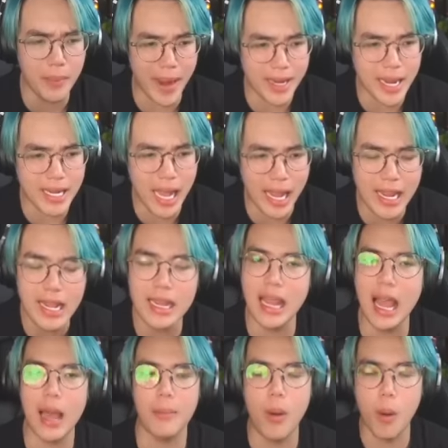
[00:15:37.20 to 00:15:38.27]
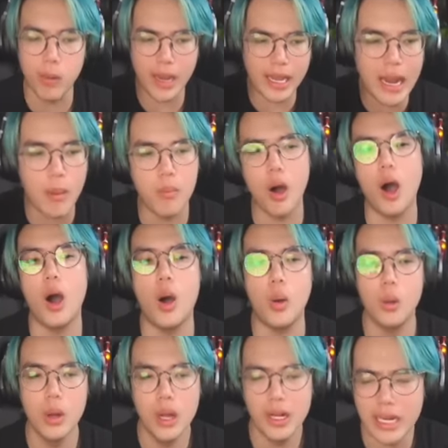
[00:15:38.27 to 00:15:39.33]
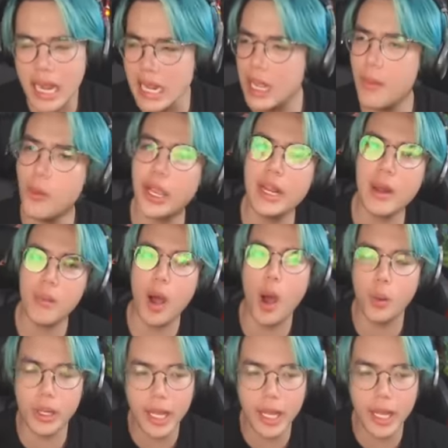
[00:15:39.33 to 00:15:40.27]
bạn đang thấy là một cái đồng hồ đây là một cái đồng hồ có